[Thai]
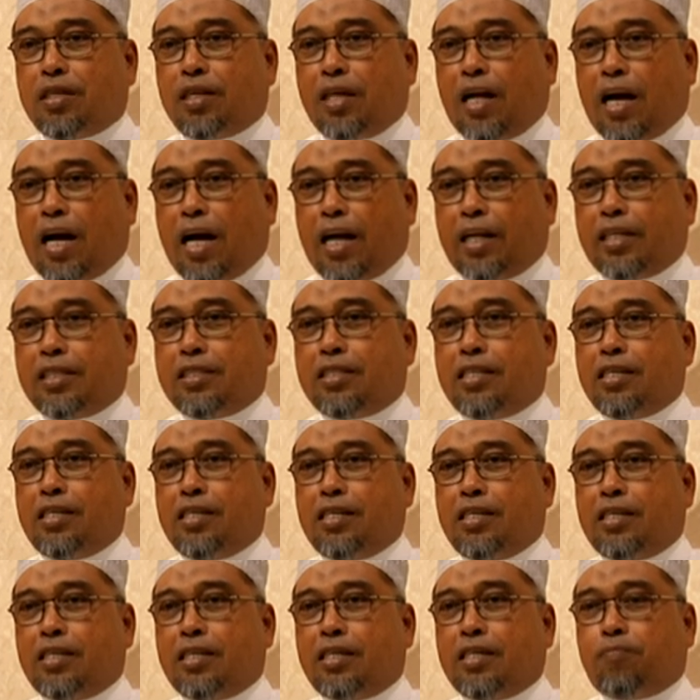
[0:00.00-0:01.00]
งานที่
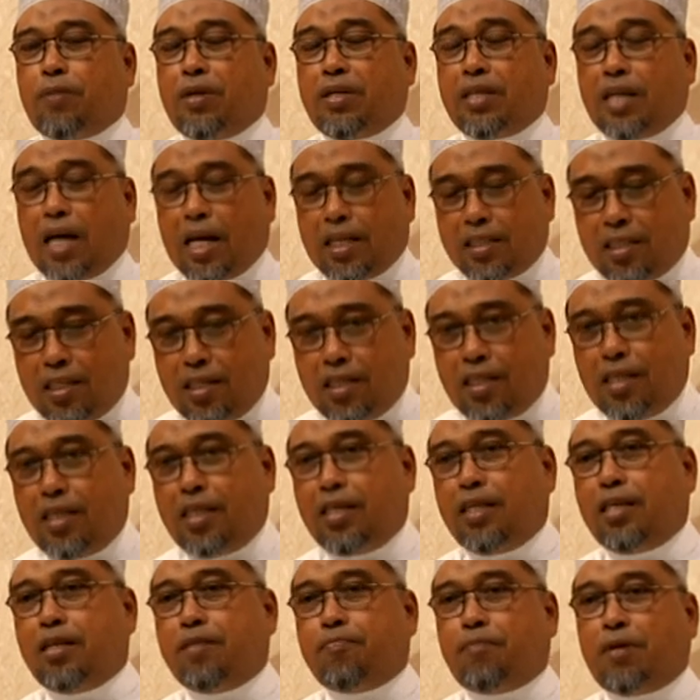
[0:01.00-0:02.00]
เป็นงานที่
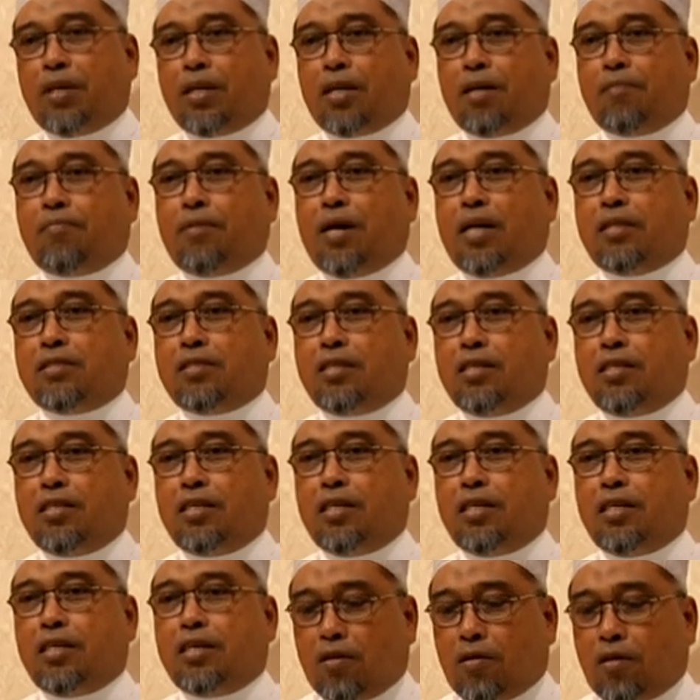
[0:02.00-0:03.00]
ดีเป็นรามันที่
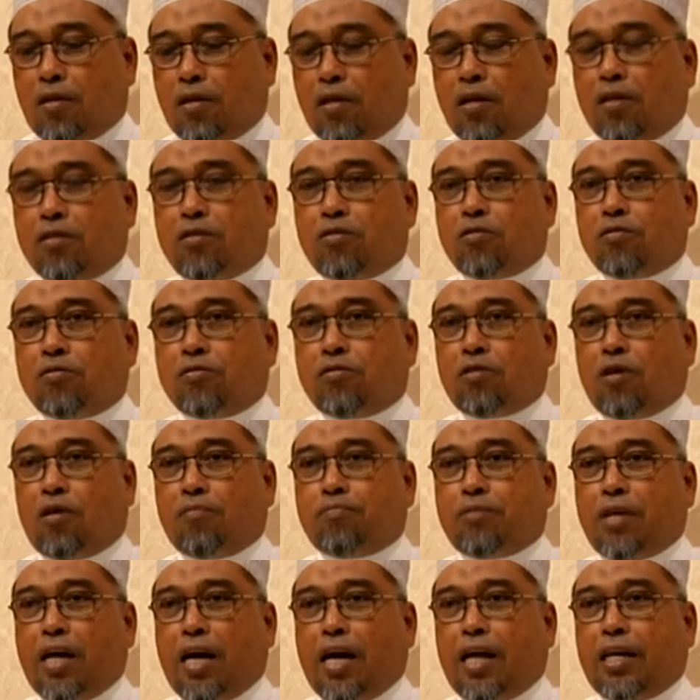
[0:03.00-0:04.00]
ดี ขอรอดทรงตอบ
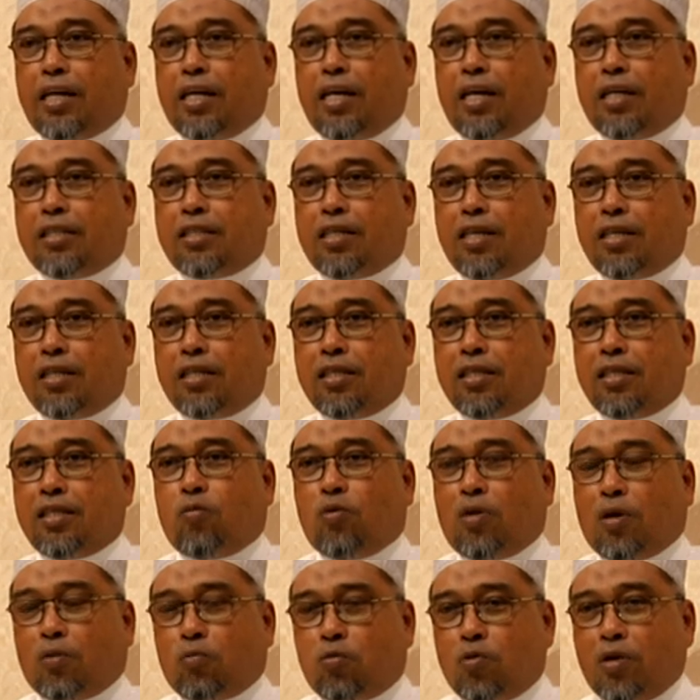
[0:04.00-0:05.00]
แทนนะทั้ง
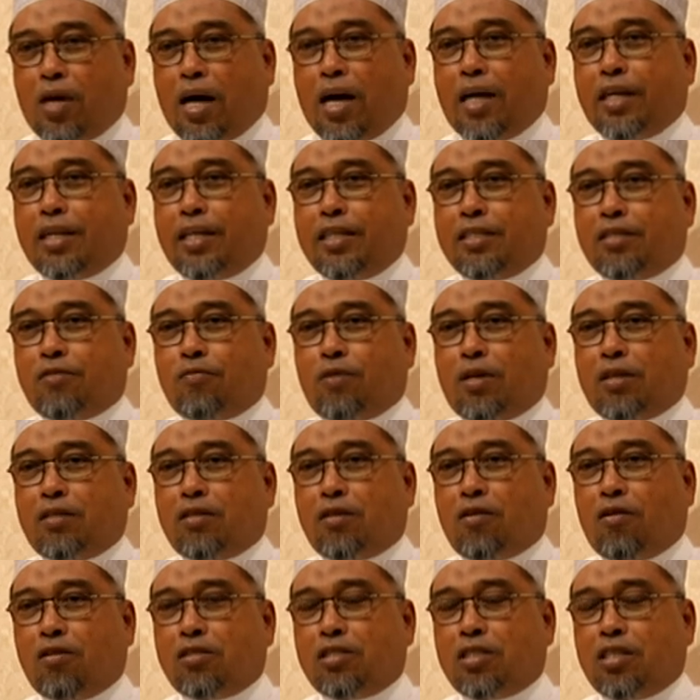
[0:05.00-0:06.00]
ผู้หลักผู้ใหญ่ในจังหวัดน
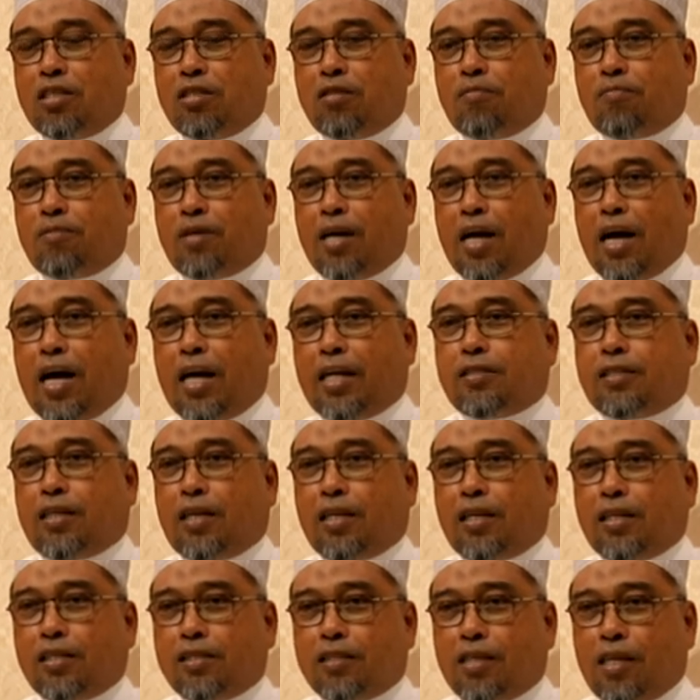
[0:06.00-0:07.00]
ครศรีธรรมราช
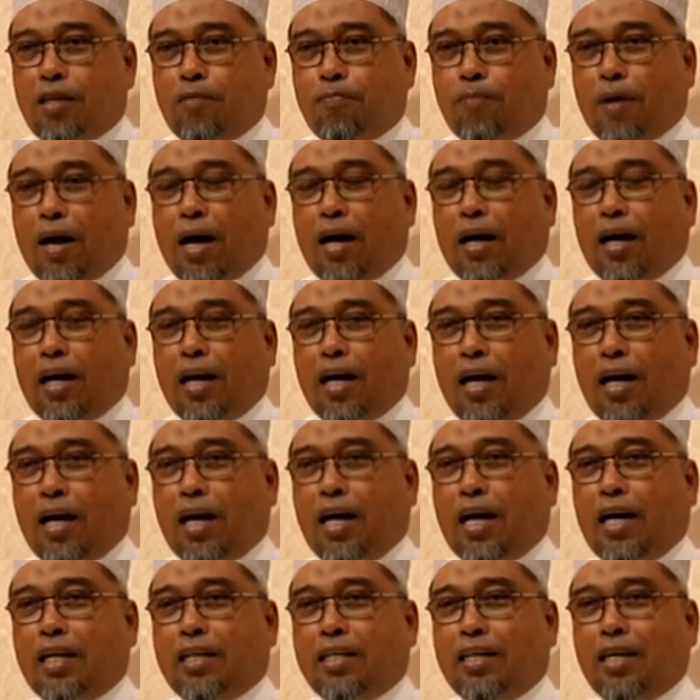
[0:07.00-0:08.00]
ทั้งที่พักอา
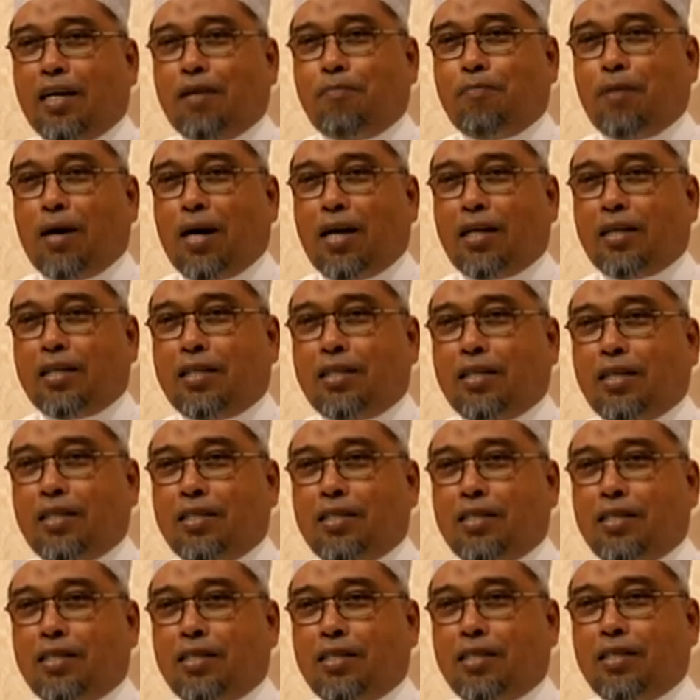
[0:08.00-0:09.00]
หารนะบ้านทั
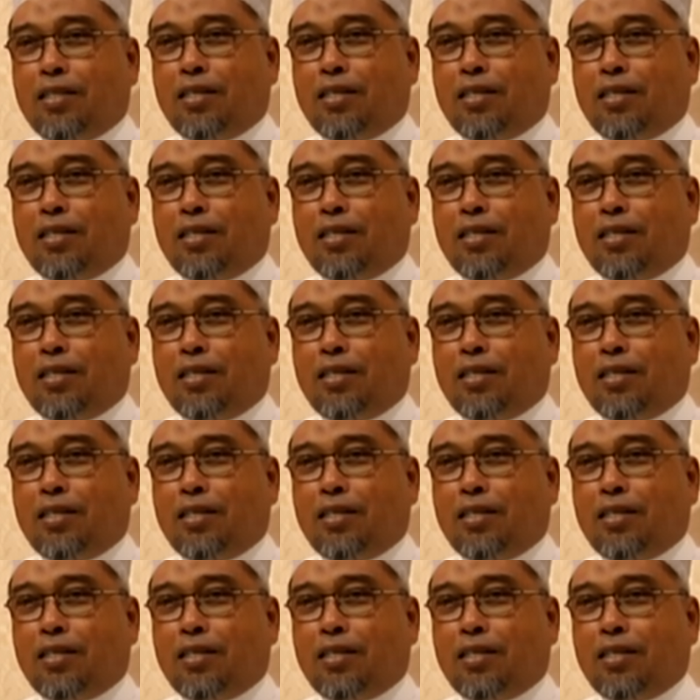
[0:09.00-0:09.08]
จี